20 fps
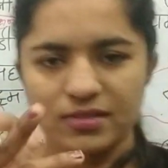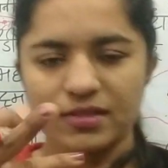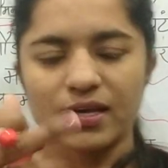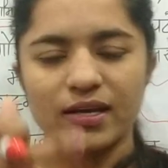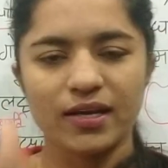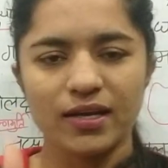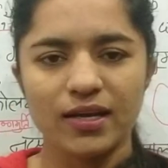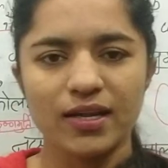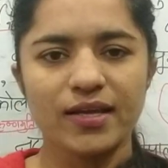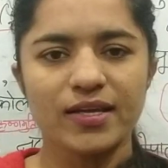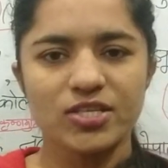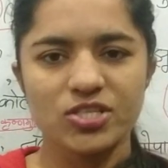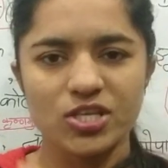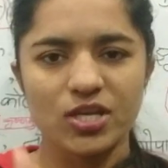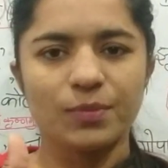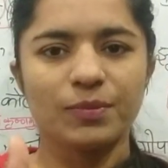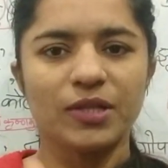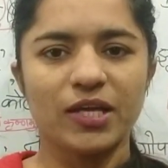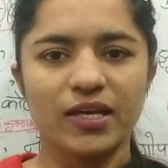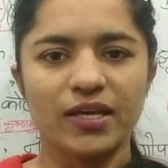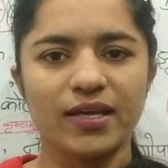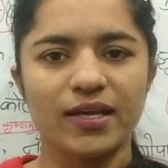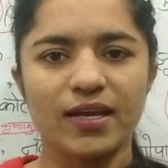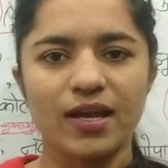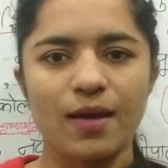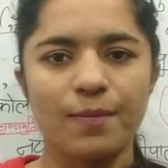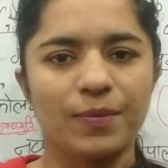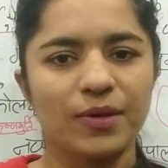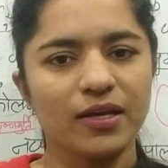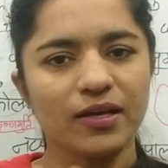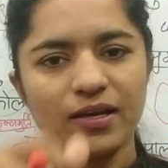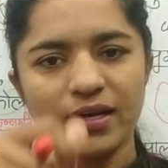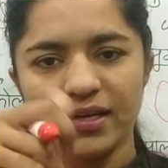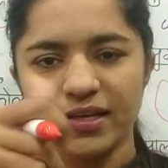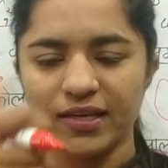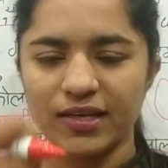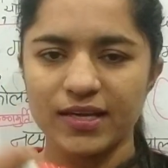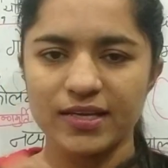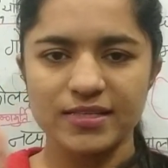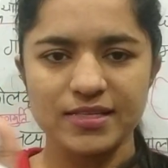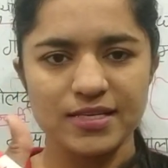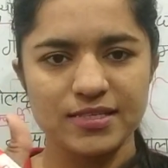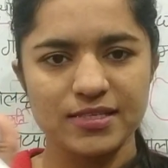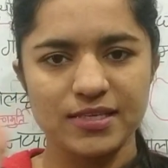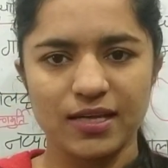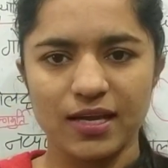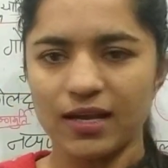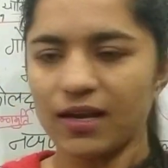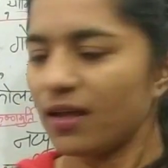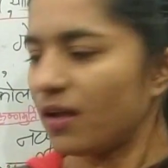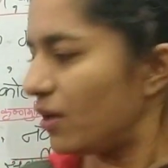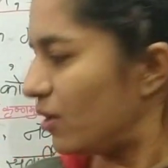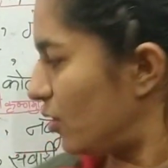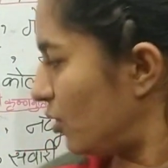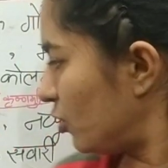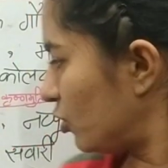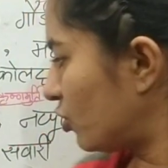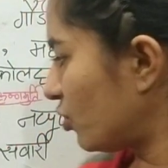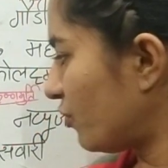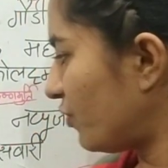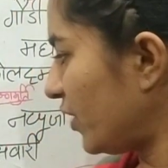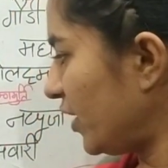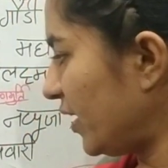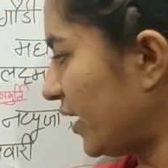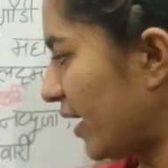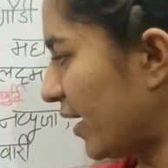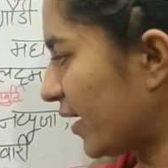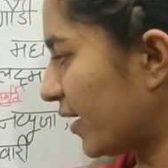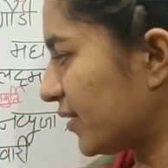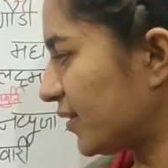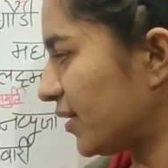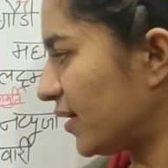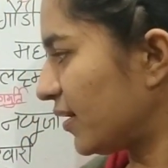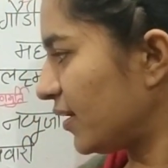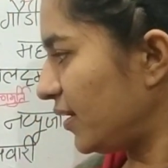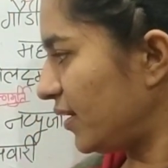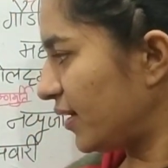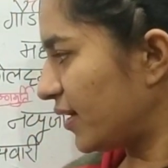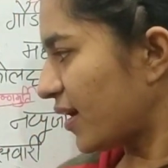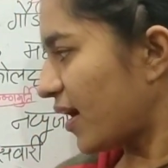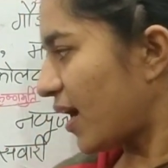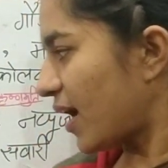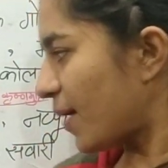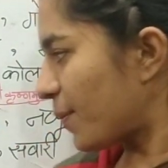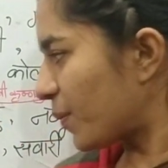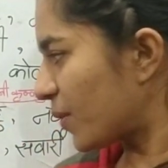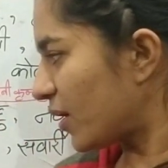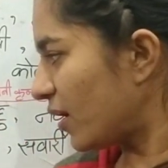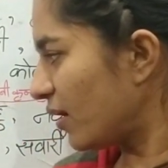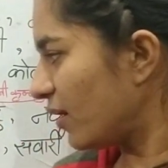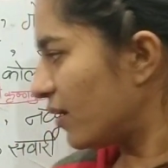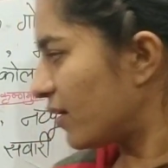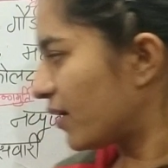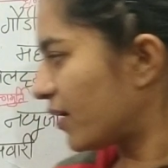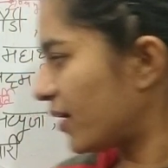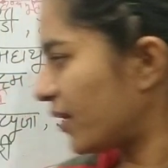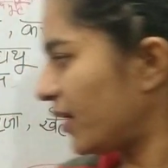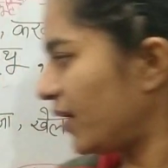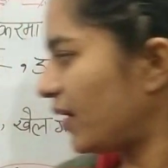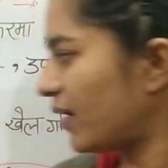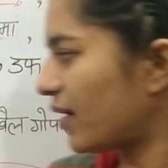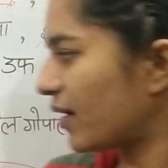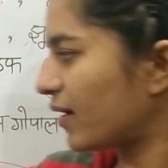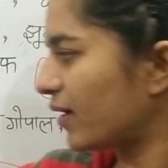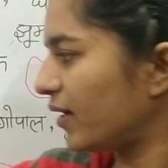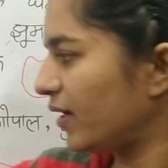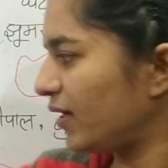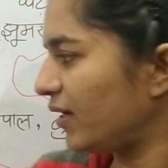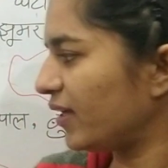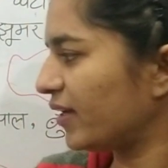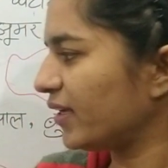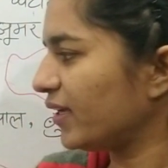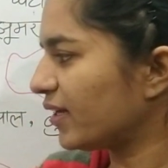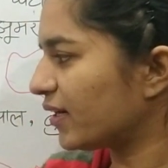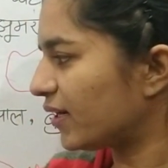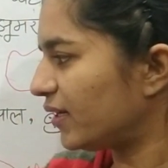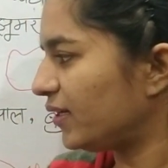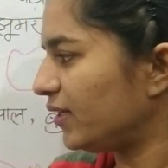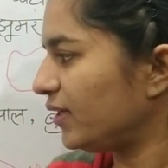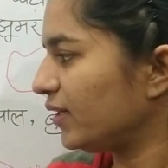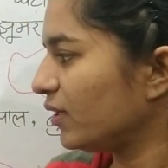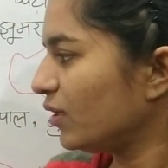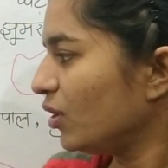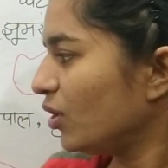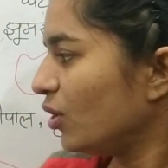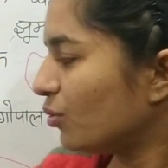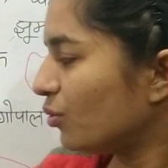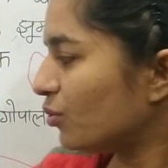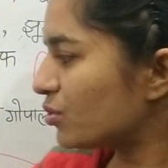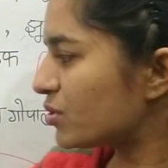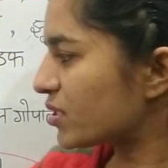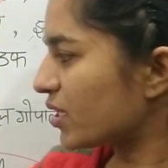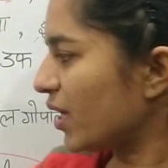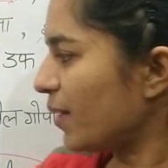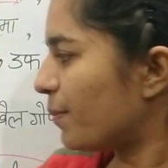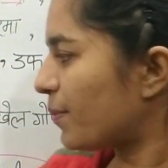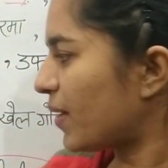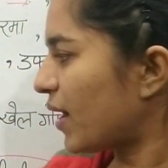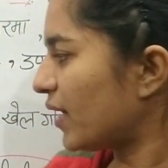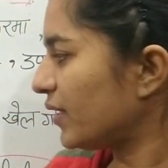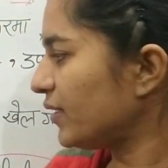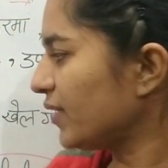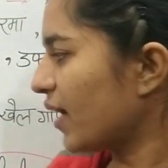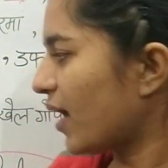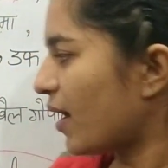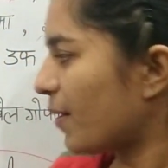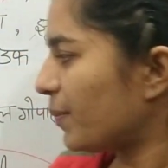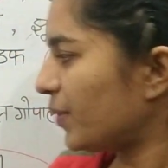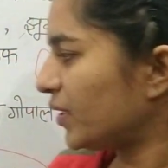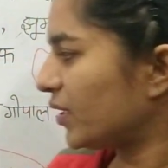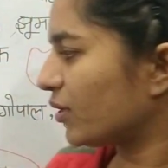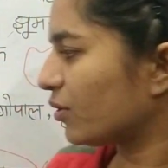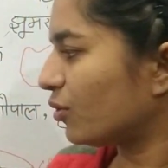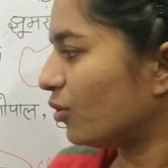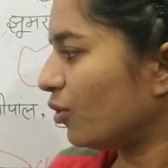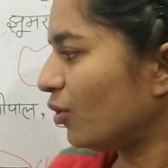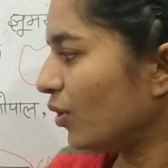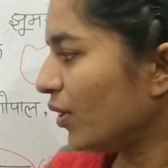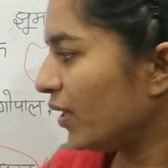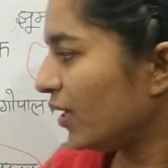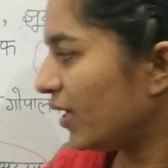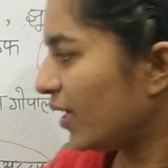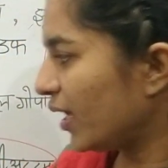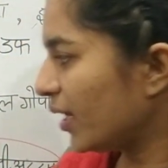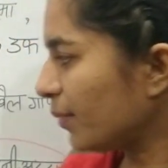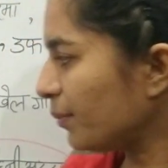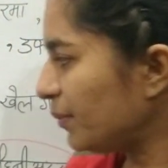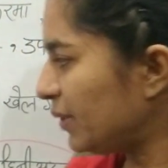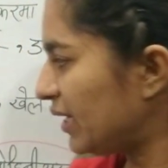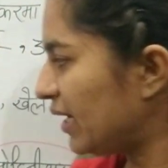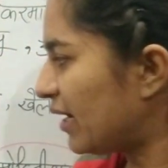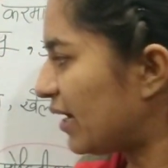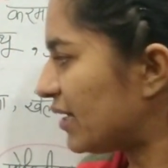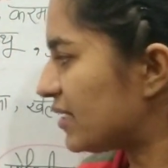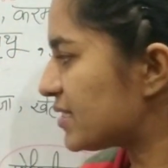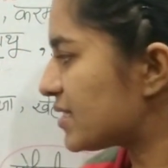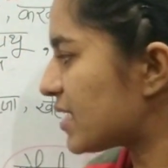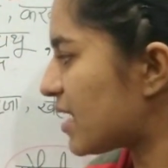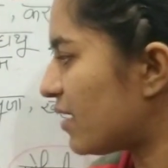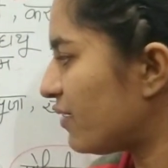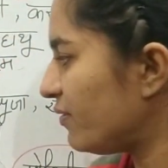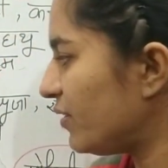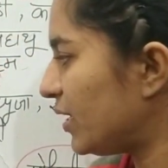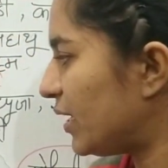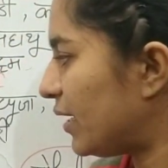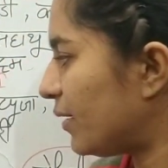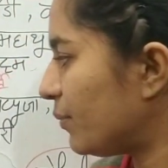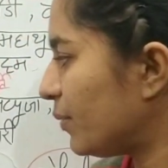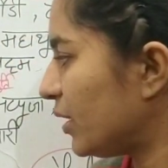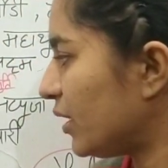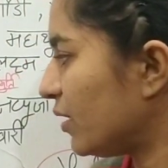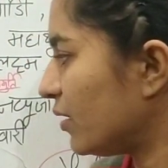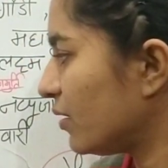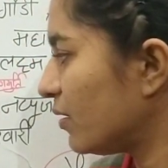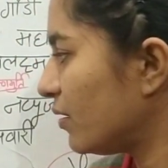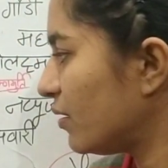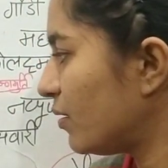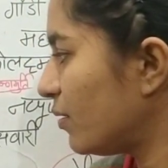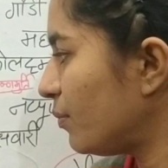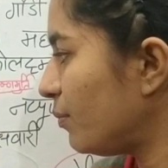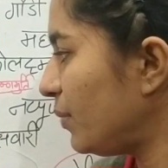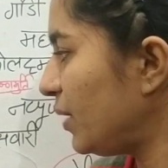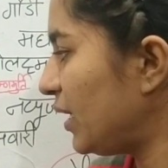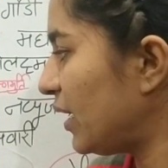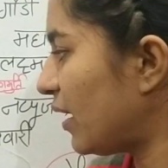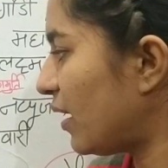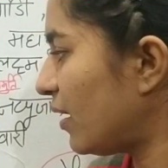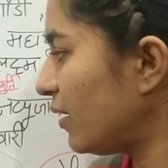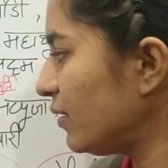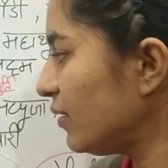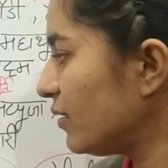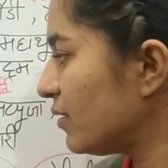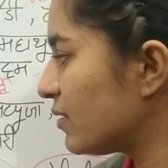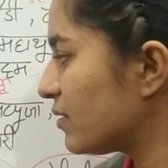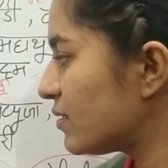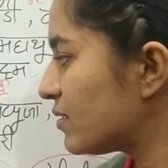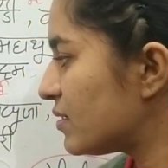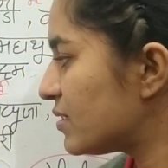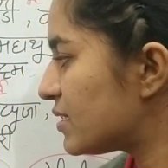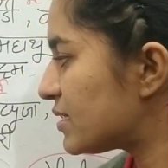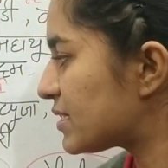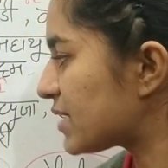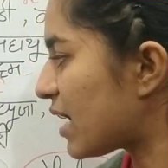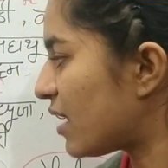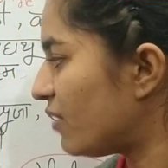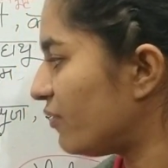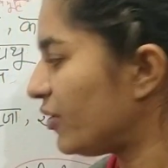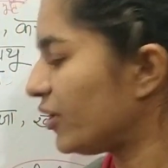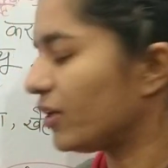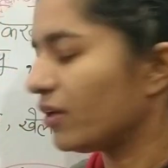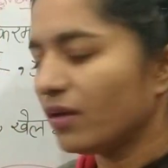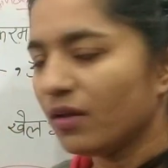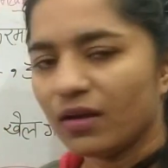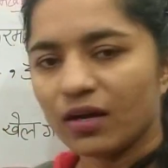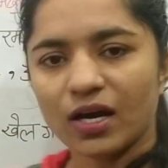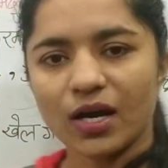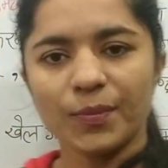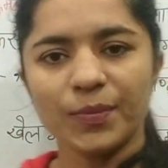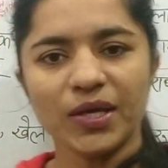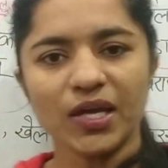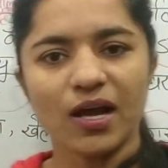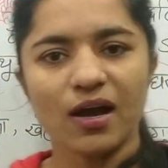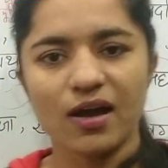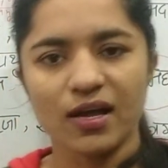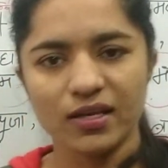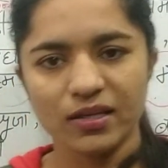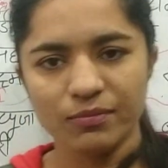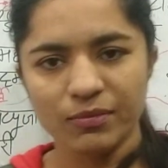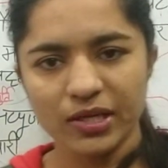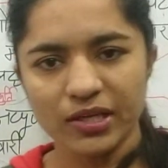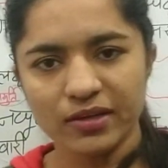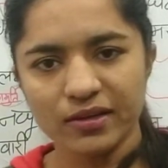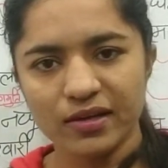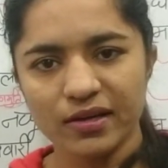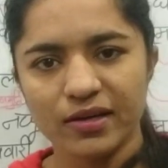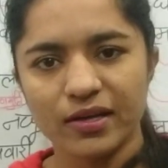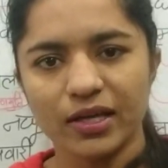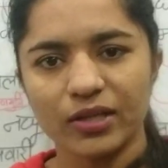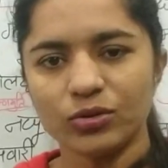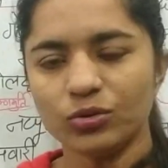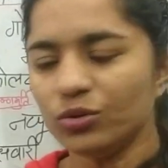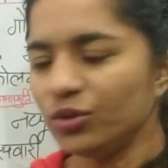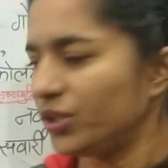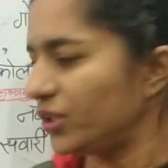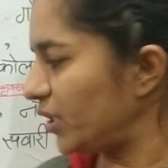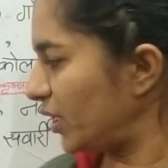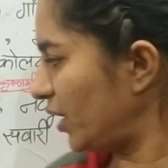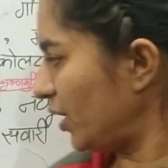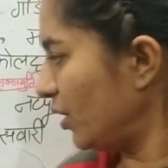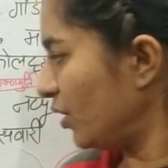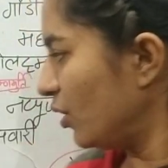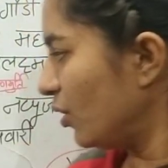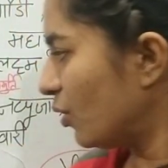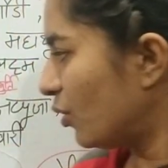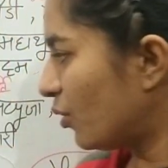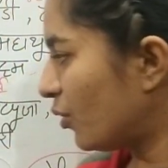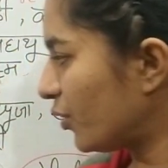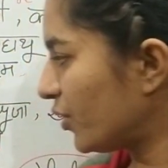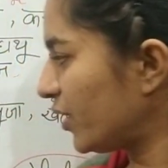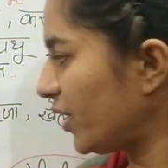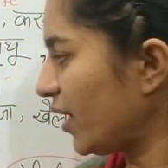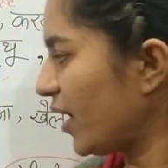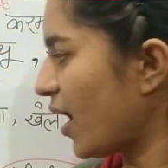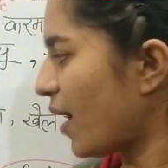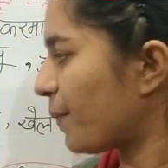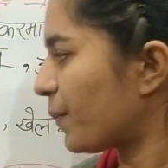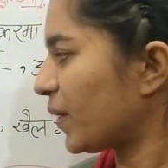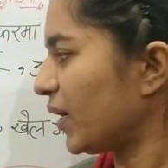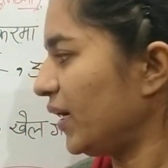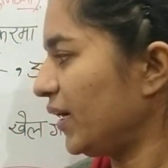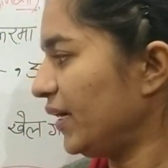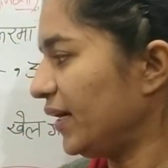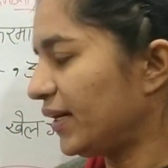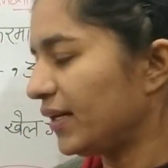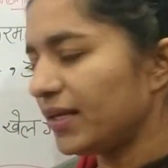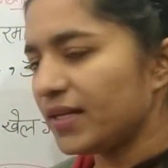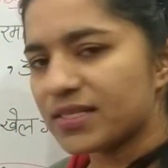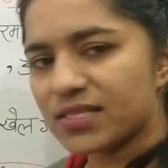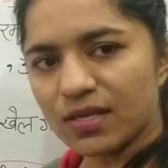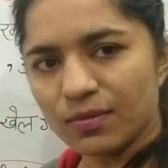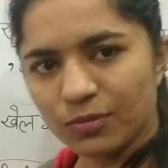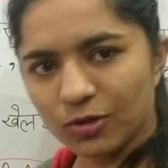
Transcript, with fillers: करेले की शेप देखी है ना आपने कली के जैसे है ना तो वही है कथकली क्या है आपका करेला करेले की कली उसके बाद यहाँ पे देखो एक मिलान सालविन है भाई मिलान सालविन अभी हाल ही में इनकी डेथ हुई थी और ये आपके इटली से